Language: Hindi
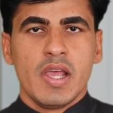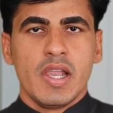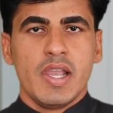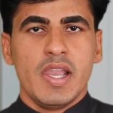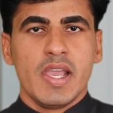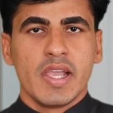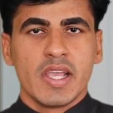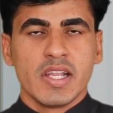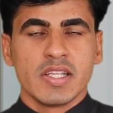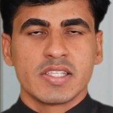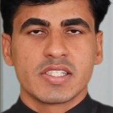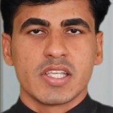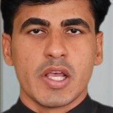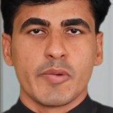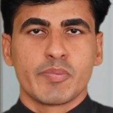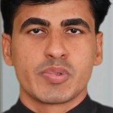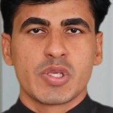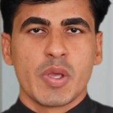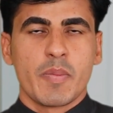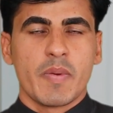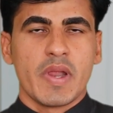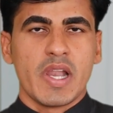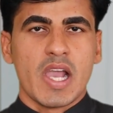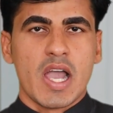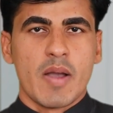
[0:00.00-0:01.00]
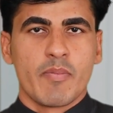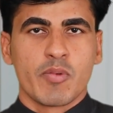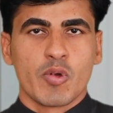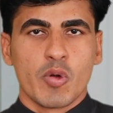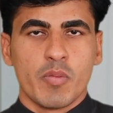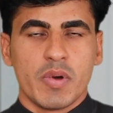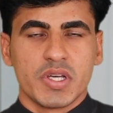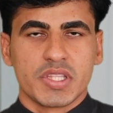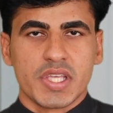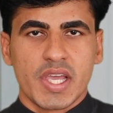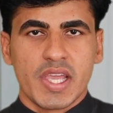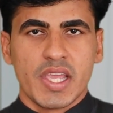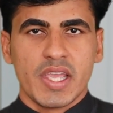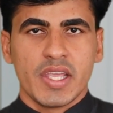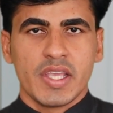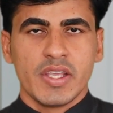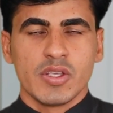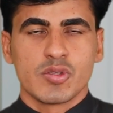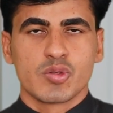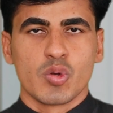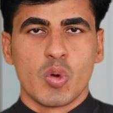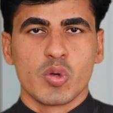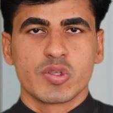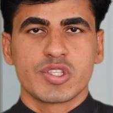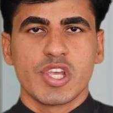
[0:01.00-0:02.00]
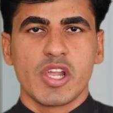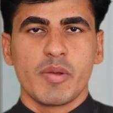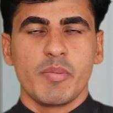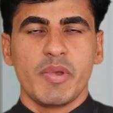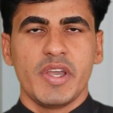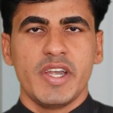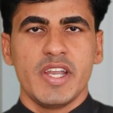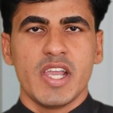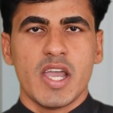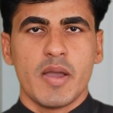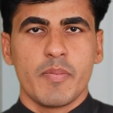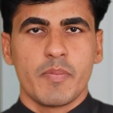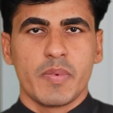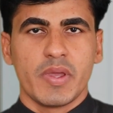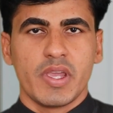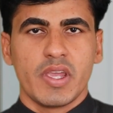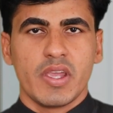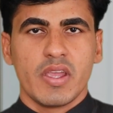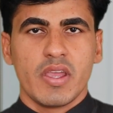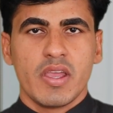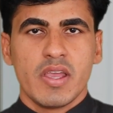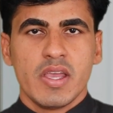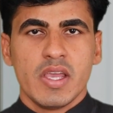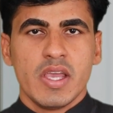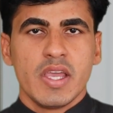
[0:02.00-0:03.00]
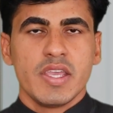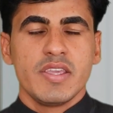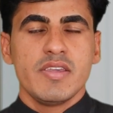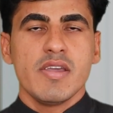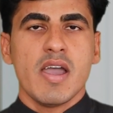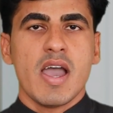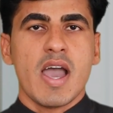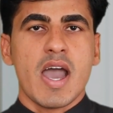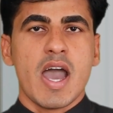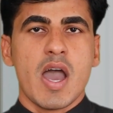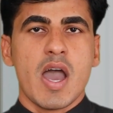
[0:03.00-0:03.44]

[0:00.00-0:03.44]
लेकिन सबसे पहले आपको बताएं कि सोशल मीडिया पे या